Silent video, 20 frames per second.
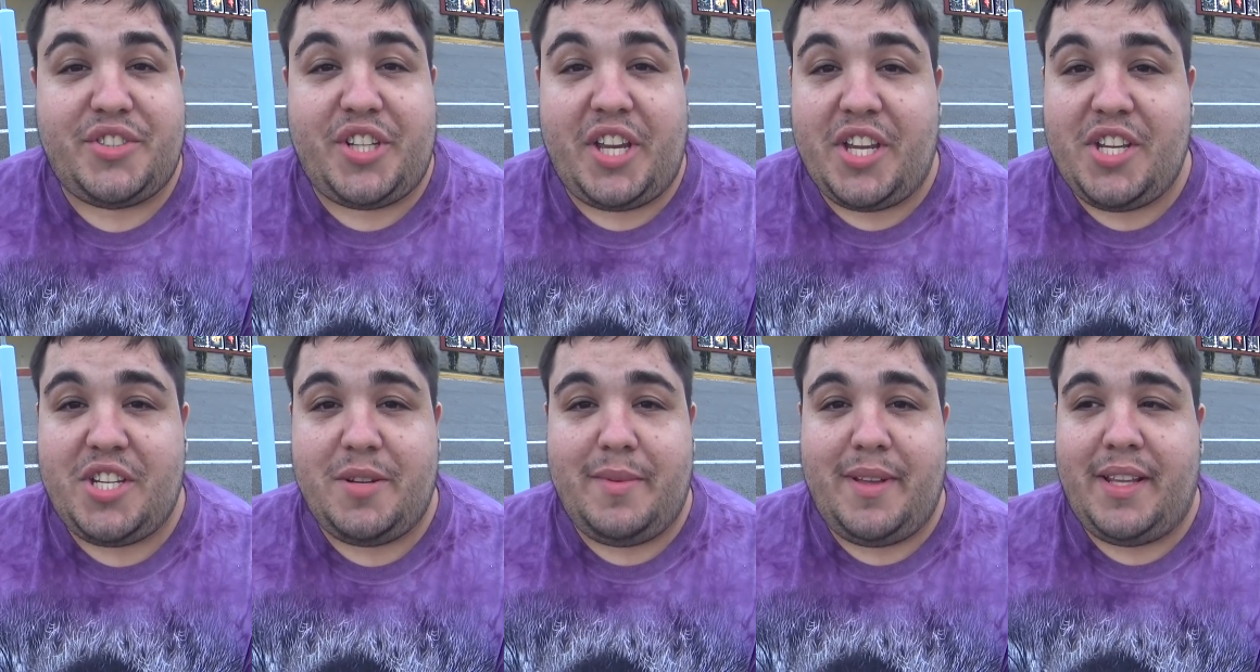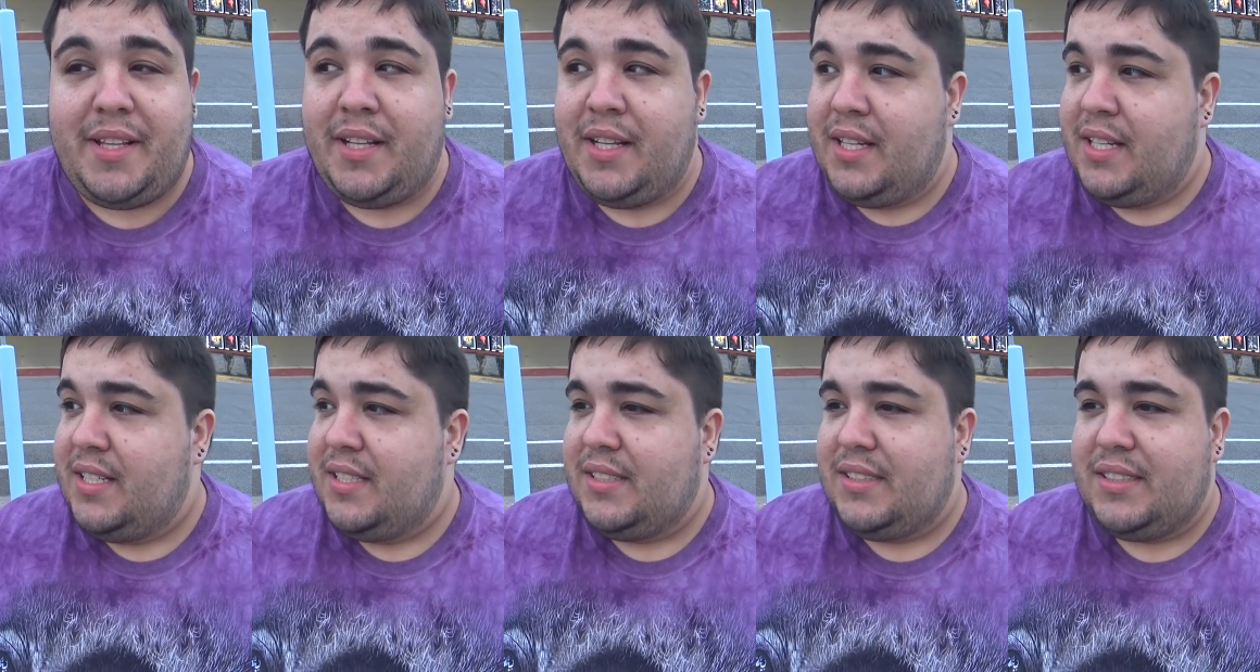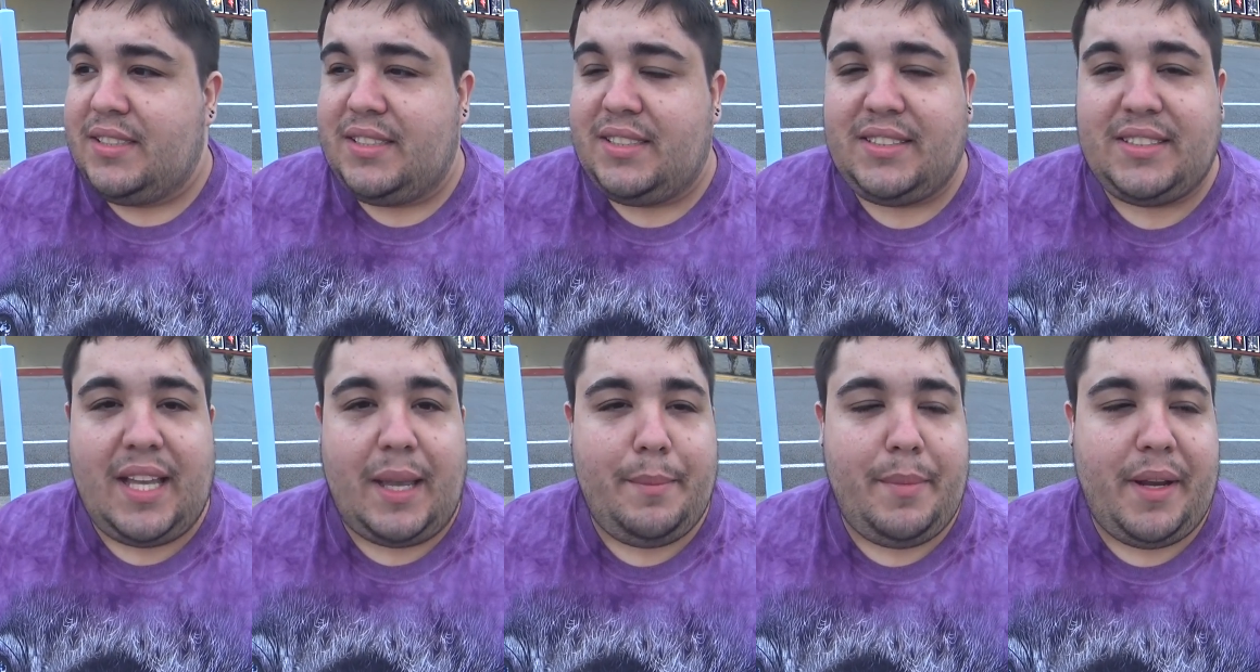Changeman,
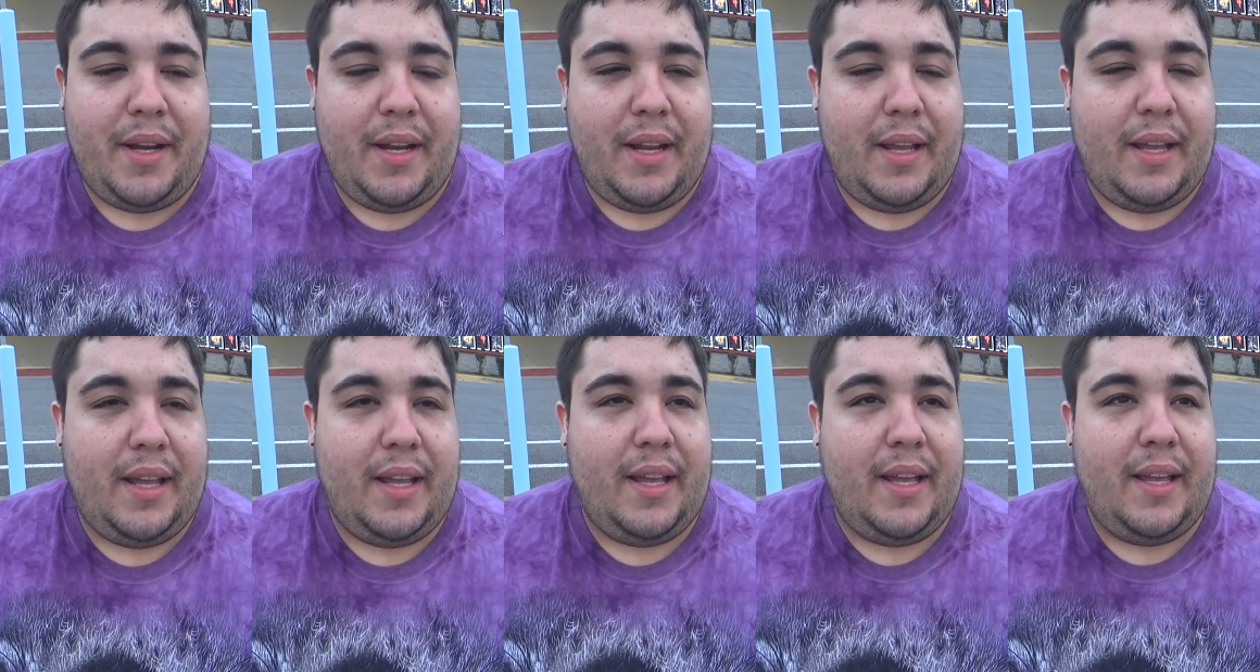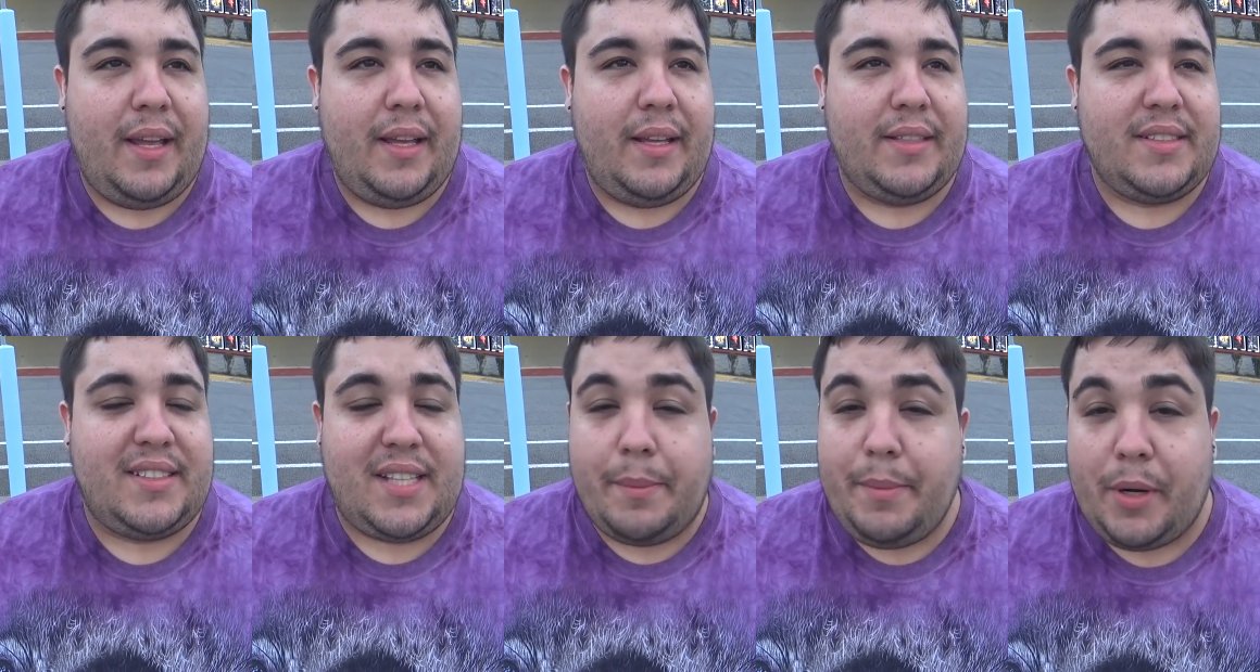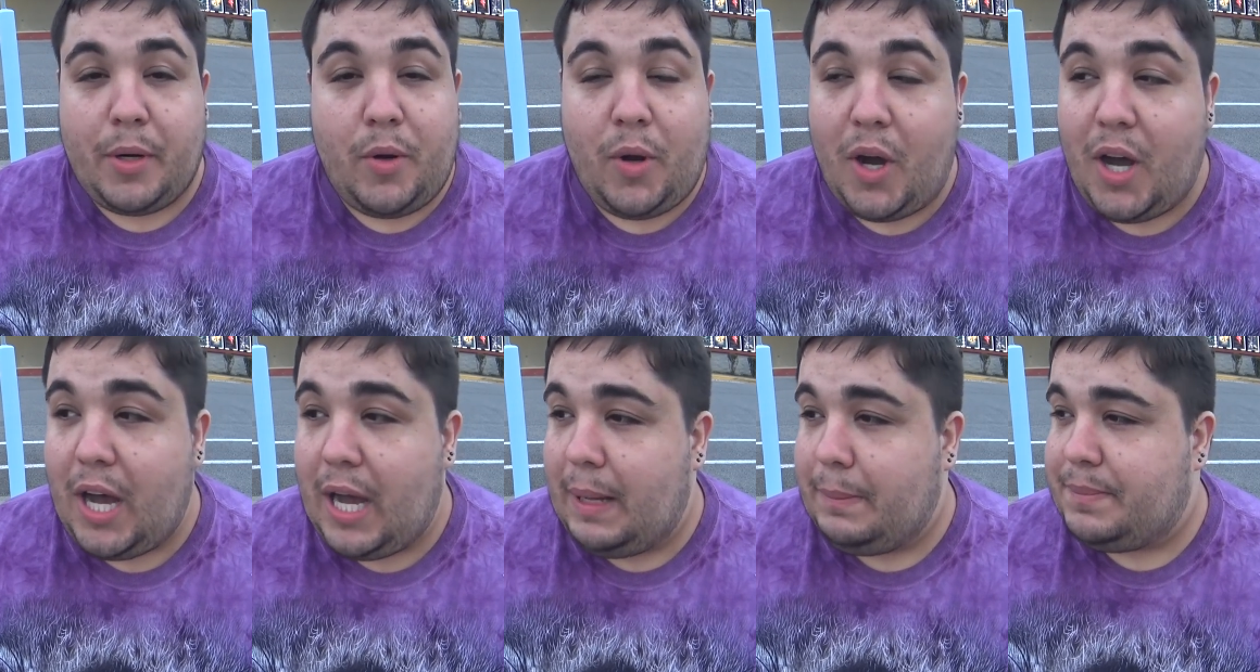Cyber, uh, eh, Cyber
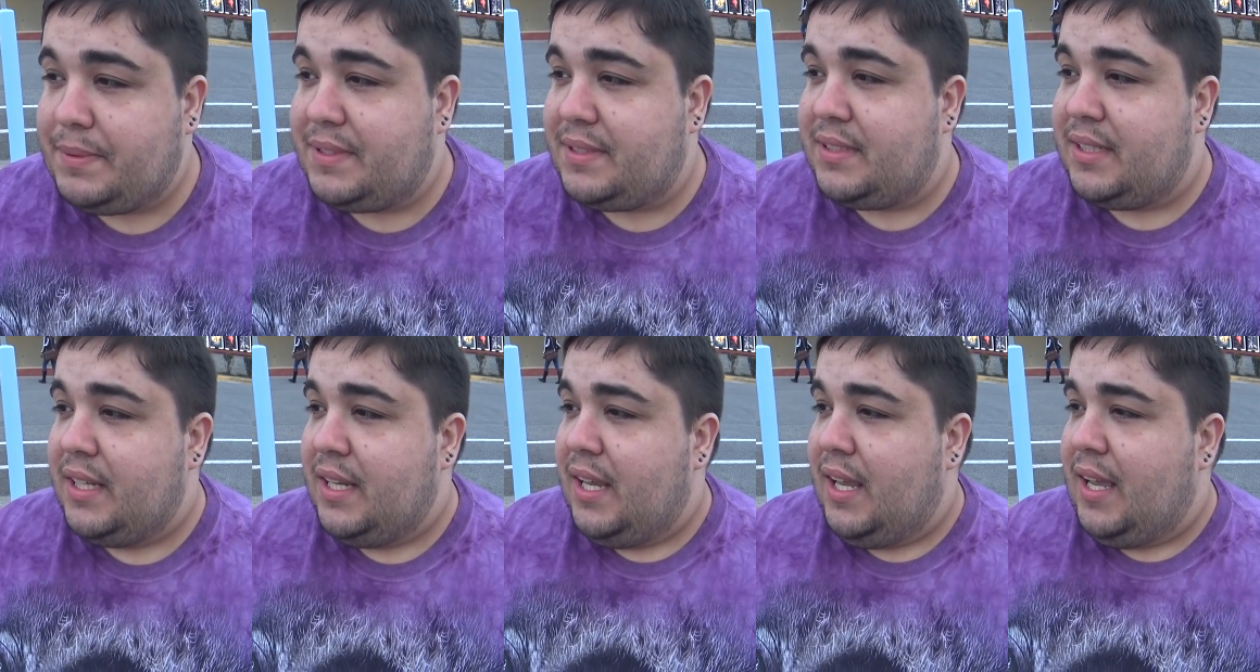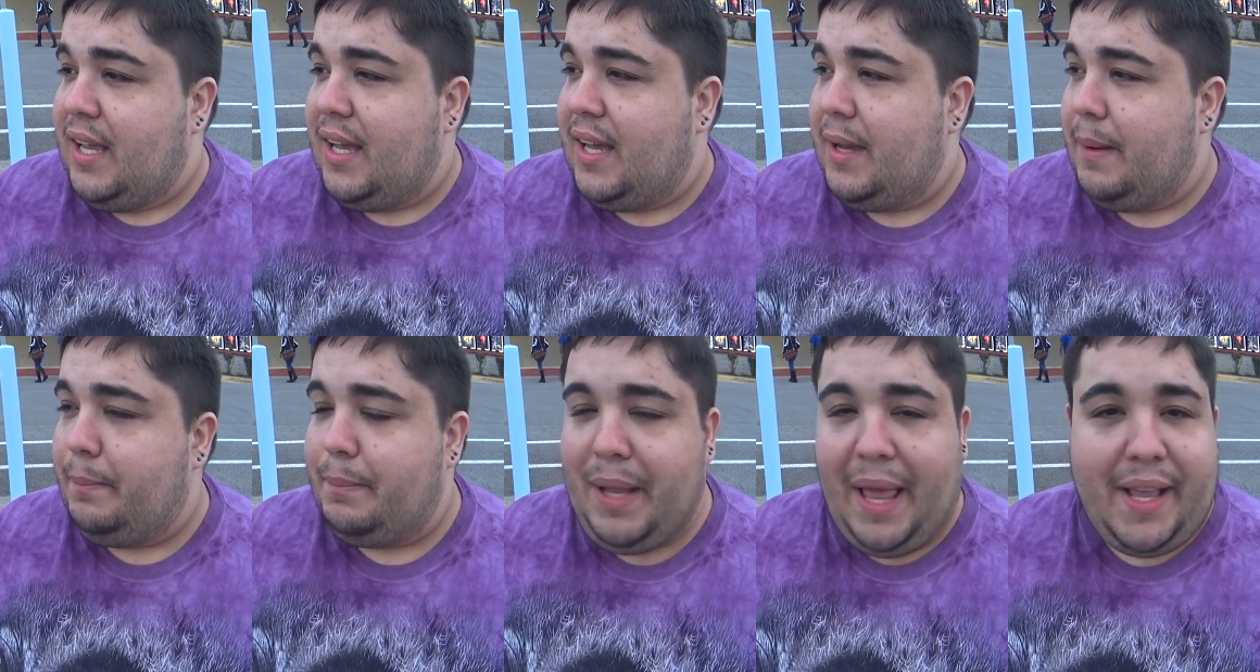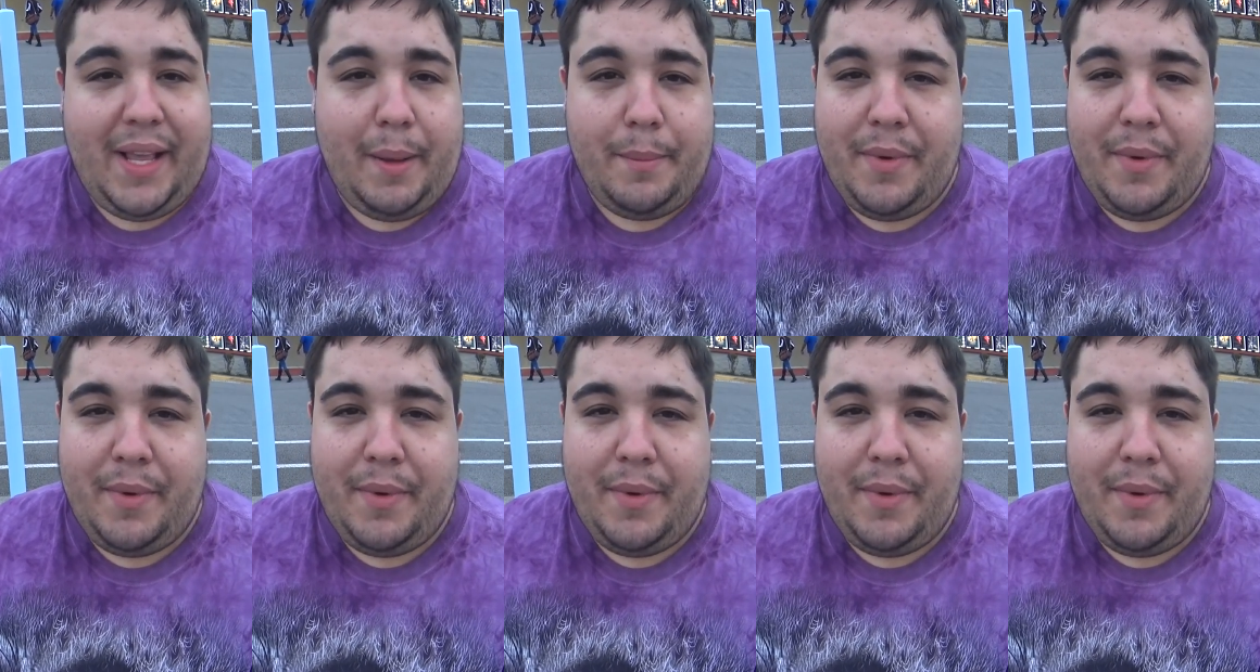Cops, uh, eh, Black